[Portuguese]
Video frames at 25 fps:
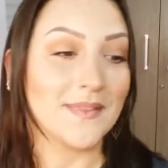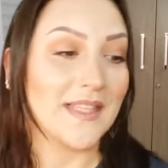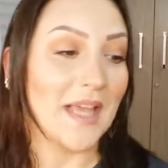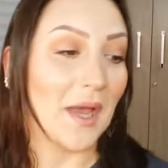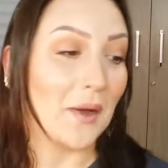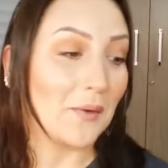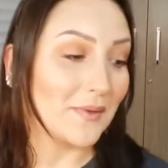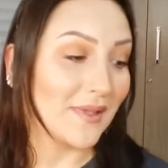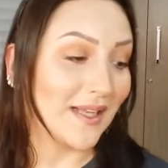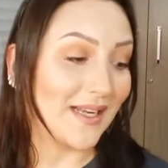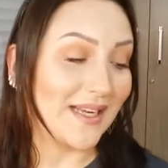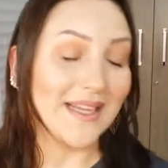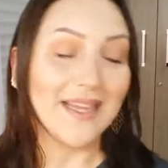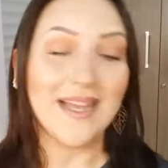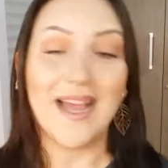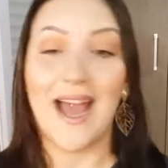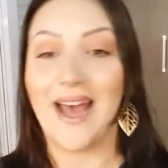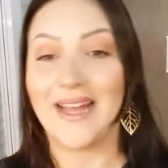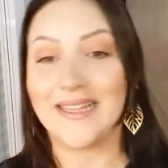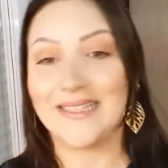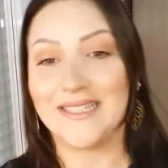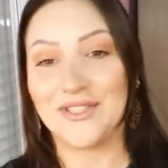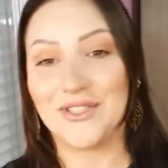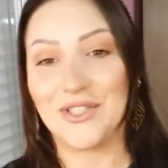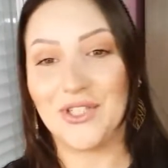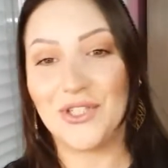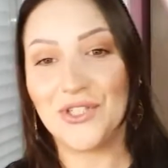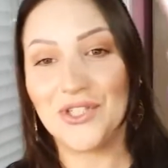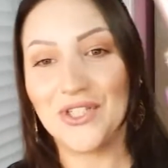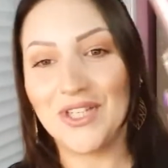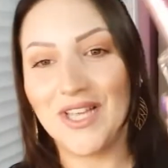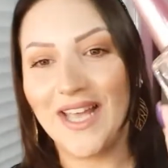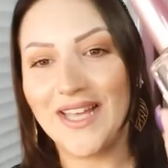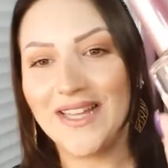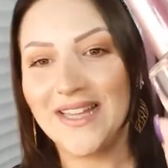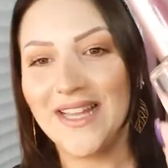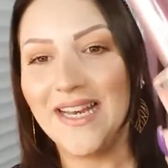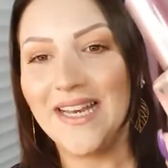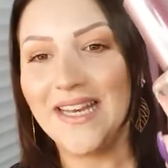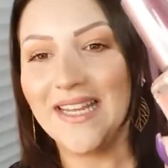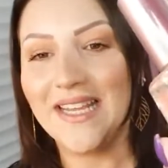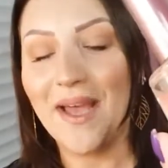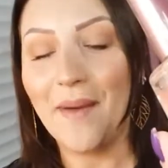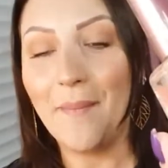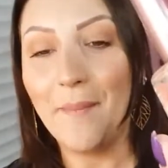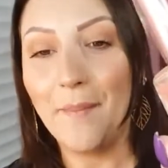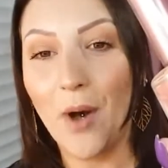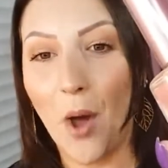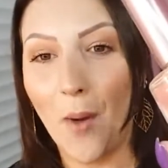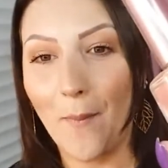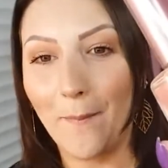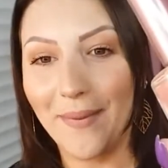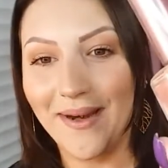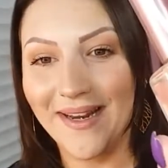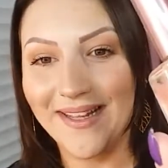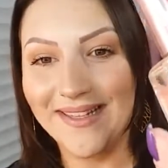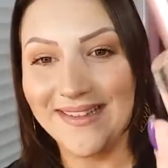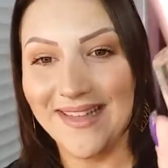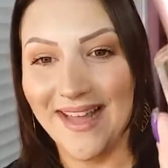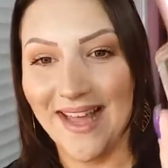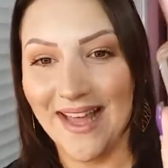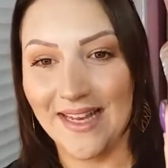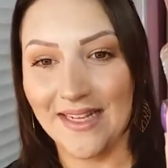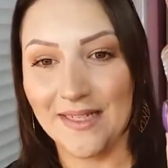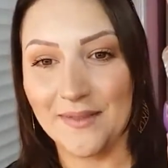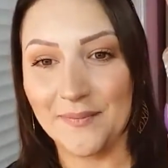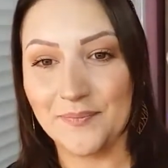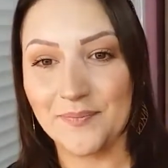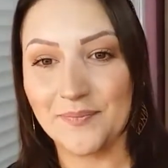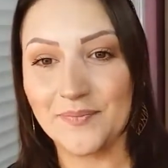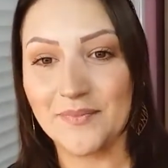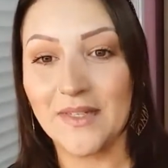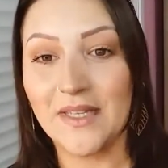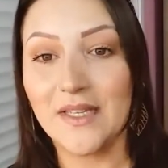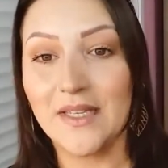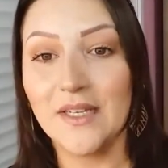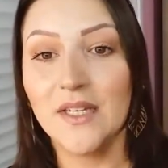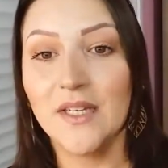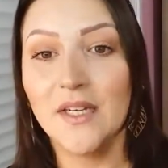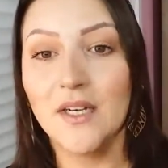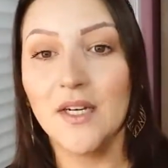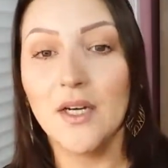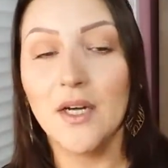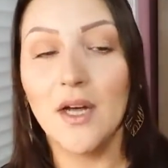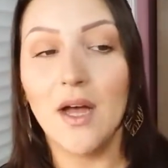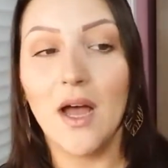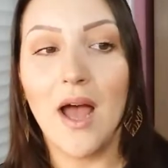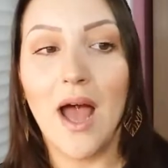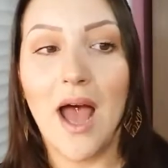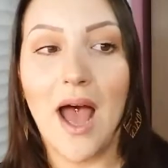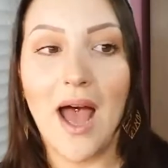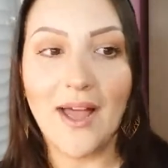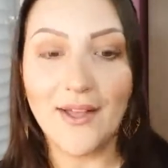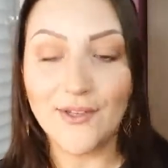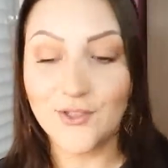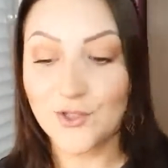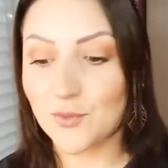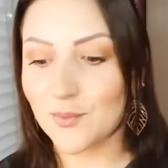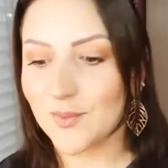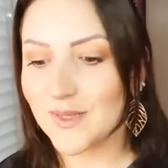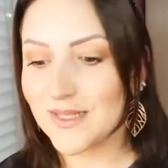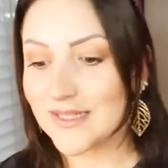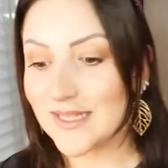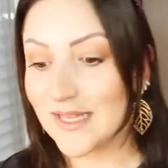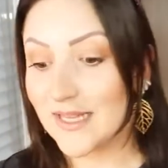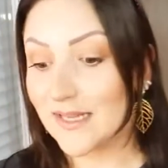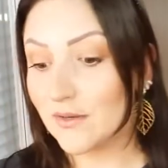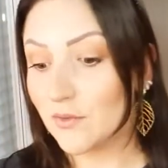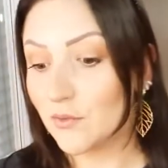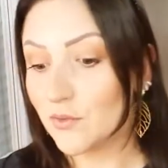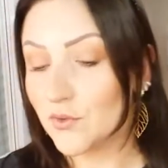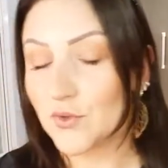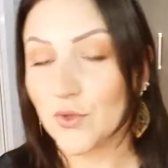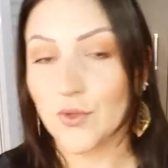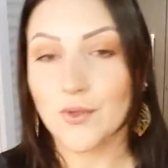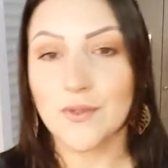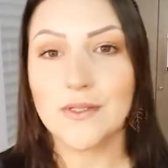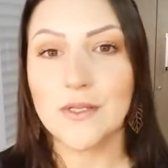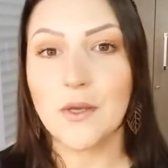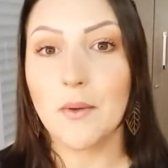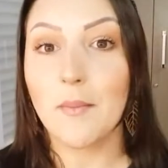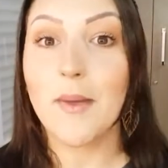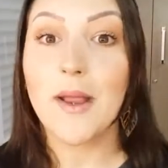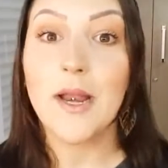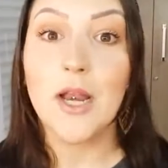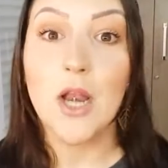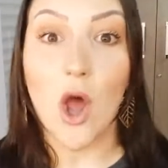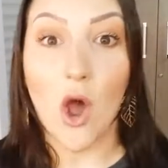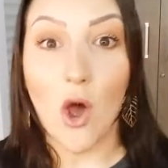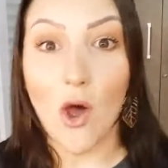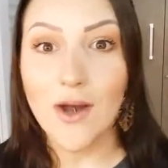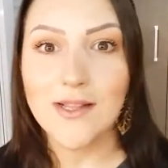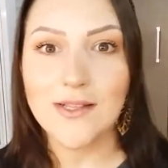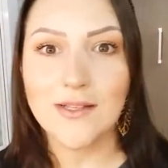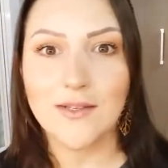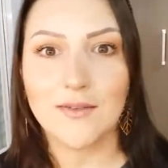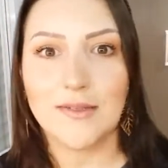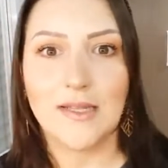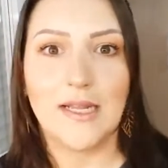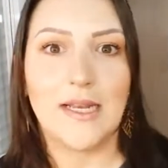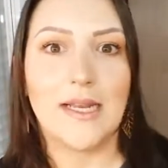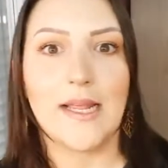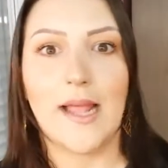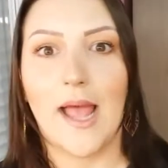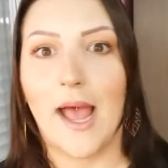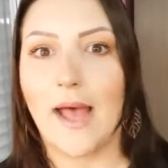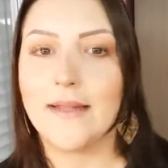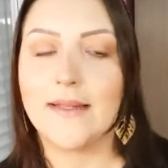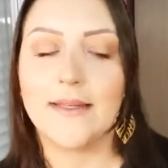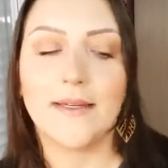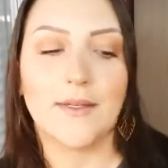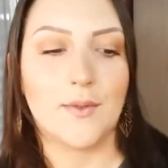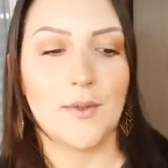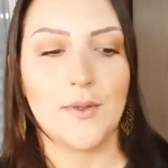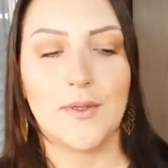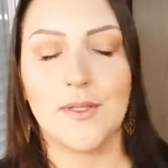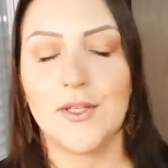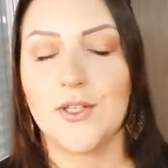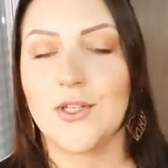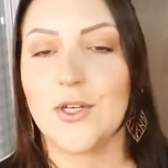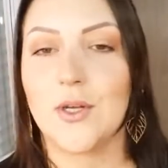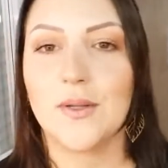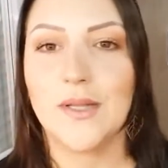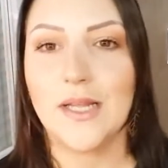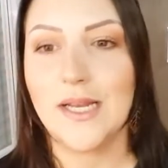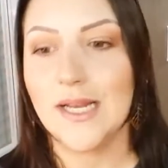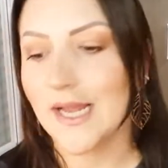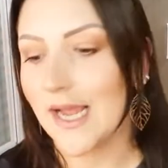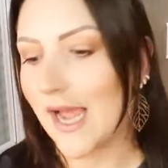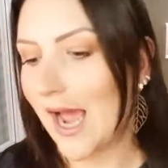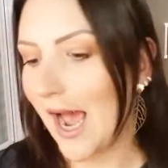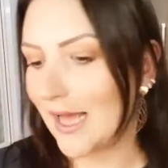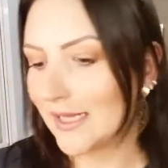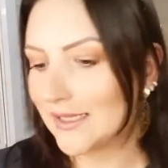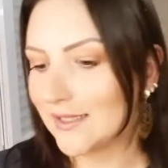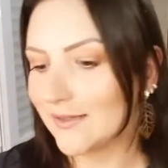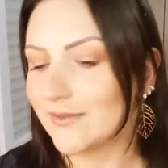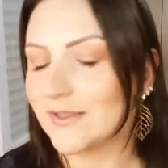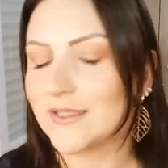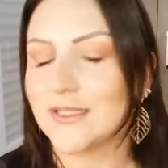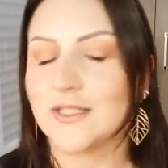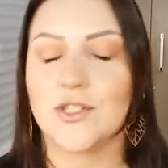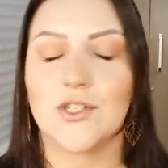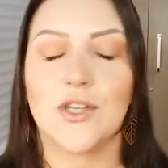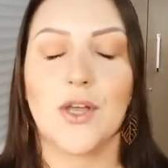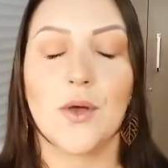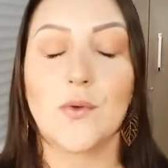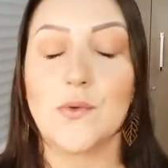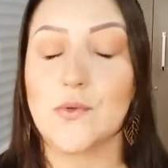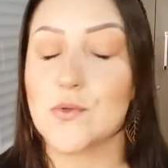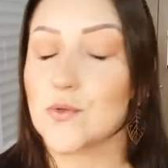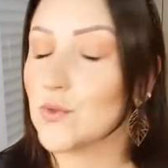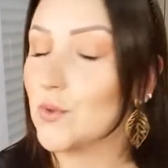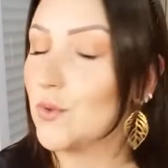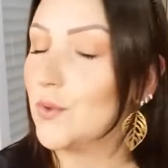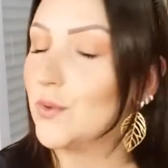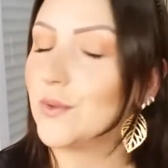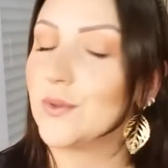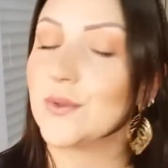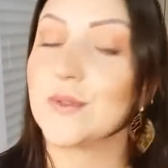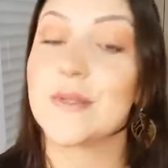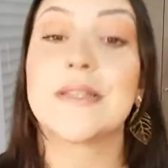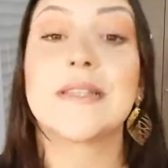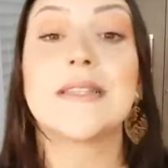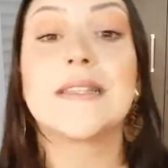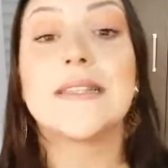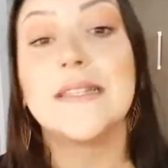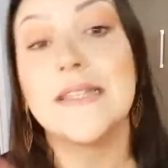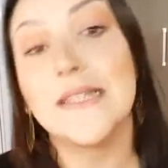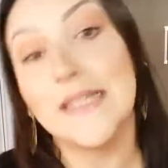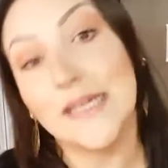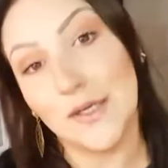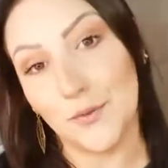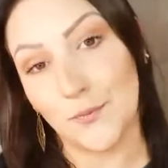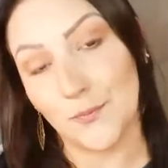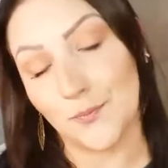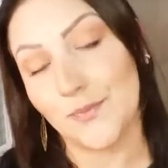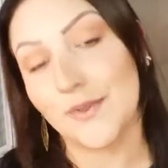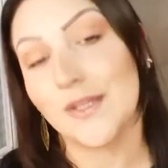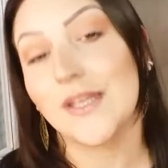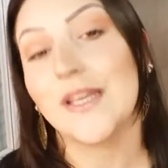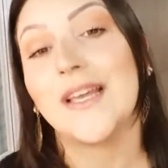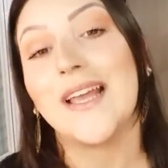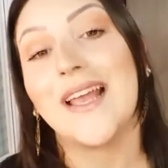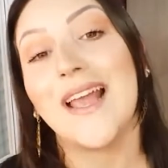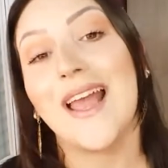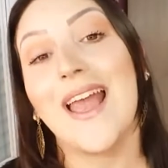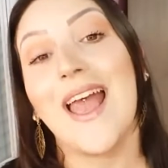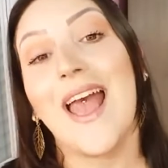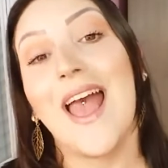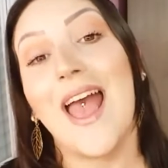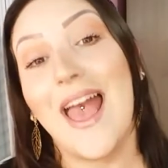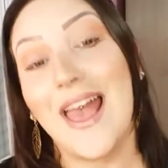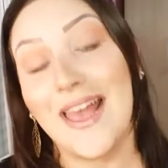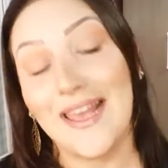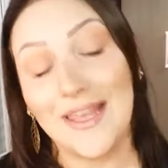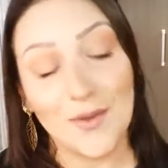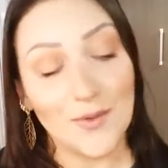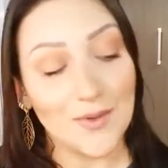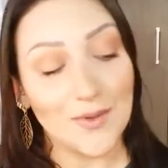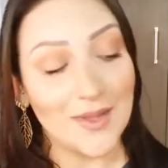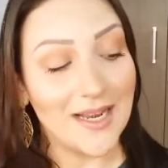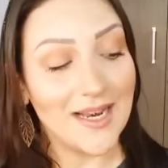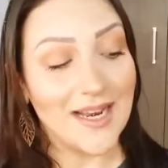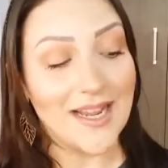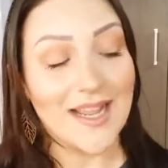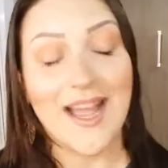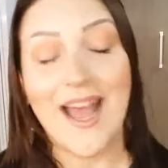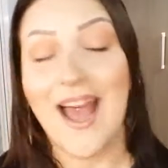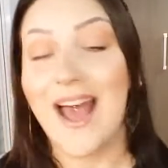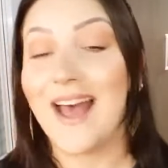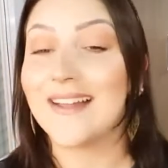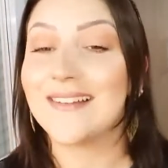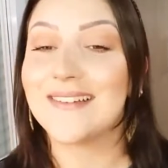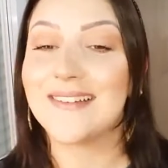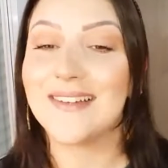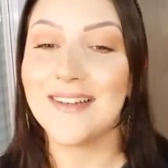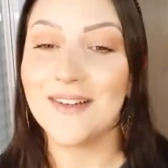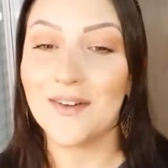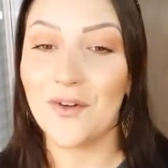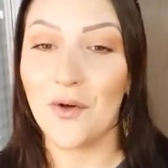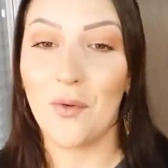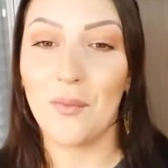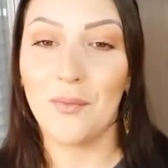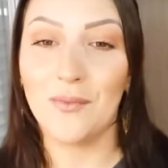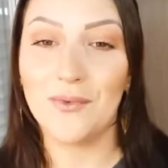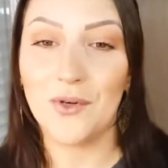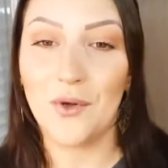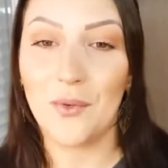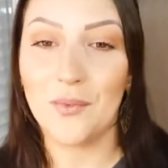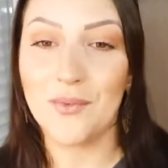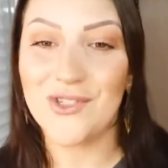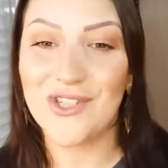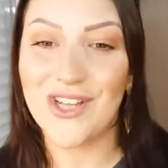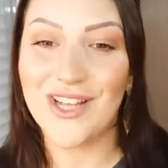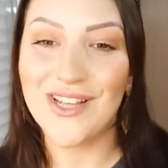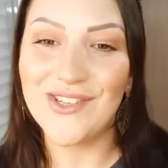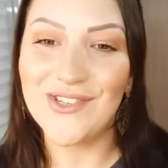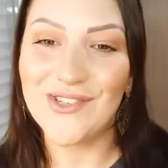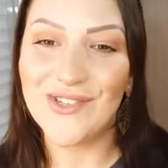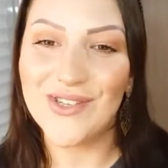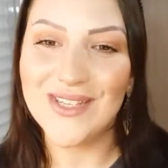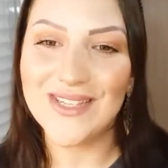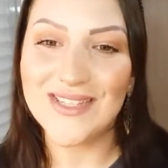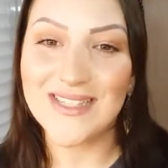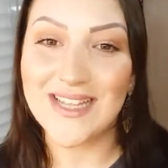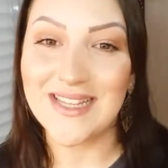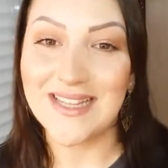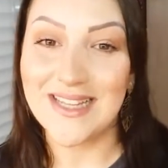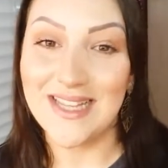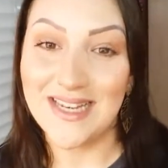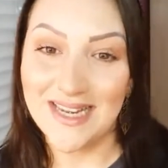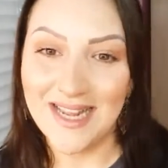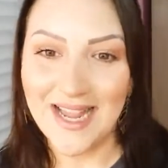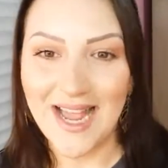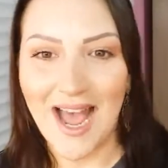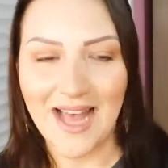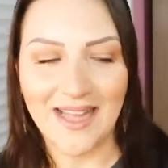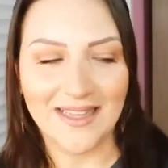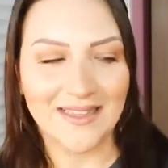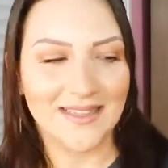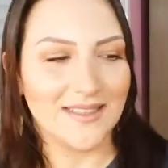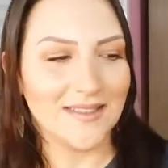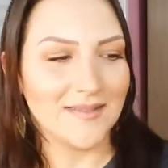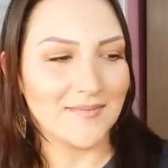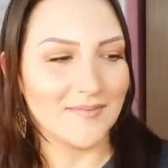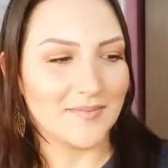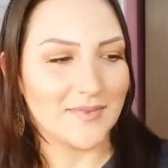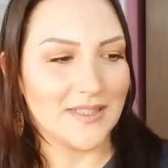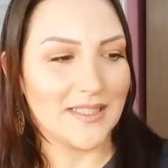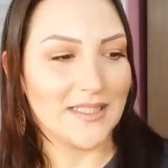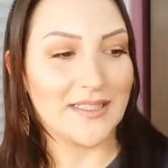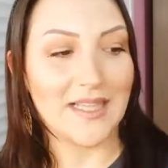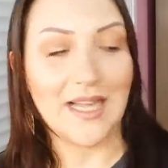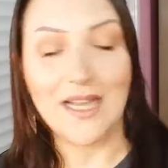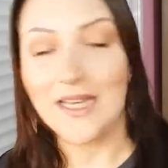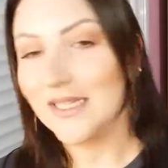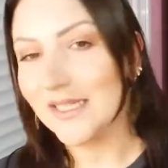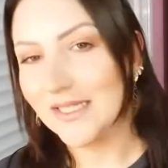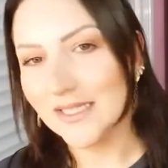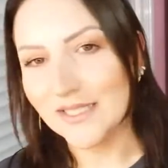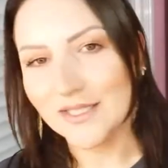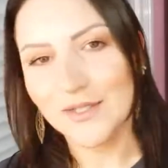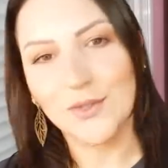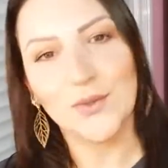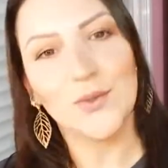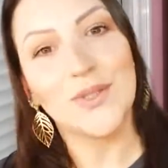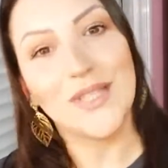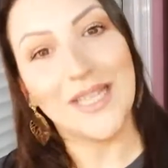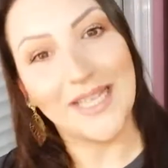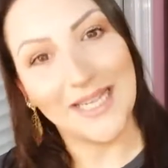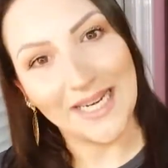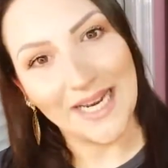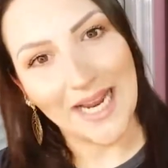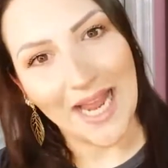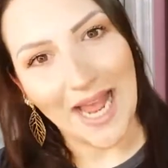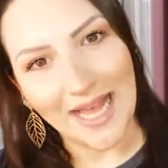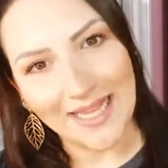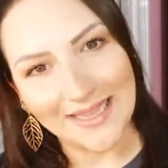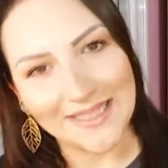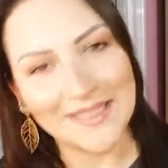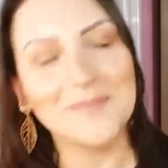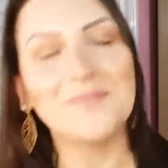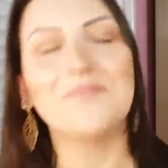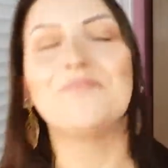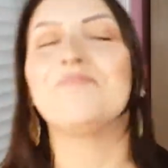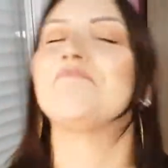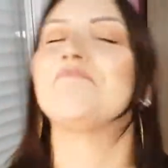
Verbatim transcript: que é o Delicata, gente, que é da linha própria dela. Ah, Ju, mas eh, os outros são melhores que o Delicata, que tu ia deixar o Delicata em vez de deixar os outros? Não. É que o Delicata, como o nome já diz, né, Delicata, em italiano, Delicada,